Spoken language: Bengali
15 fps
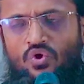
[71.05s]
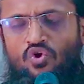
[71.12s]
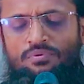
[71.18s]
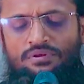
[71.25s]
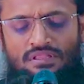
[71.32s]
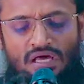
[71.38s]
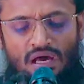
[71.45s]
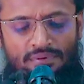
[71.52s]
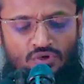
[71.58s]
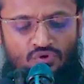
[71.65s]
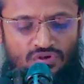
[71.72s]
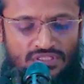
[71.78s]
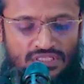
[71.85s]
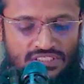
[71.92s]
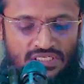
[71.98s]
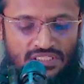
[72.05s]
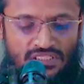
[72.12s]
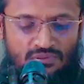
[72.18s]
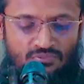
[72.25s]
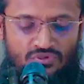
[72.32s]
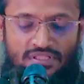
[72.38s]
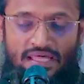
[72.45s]
খুবই দামি করে দিয়েছেন
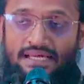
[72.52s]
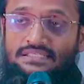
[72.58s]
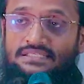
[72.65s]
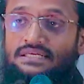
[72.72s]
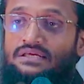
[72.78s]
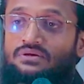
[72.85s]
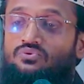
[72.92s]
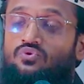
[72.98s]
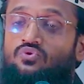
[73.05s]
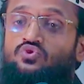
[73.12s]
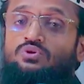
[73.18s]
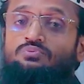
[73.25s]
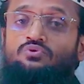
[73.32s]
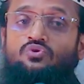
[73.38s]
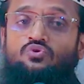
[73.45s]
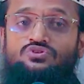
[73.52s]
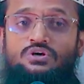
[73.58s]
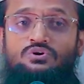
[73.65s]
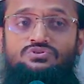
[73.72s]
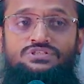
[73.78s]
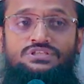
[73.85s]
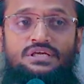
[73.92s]
তার মধ্যে একটি গুরুত্বপূর্ণ
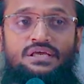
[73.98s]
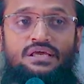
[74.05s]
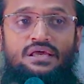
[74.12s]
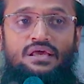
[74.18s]
রোজা হচ্ছে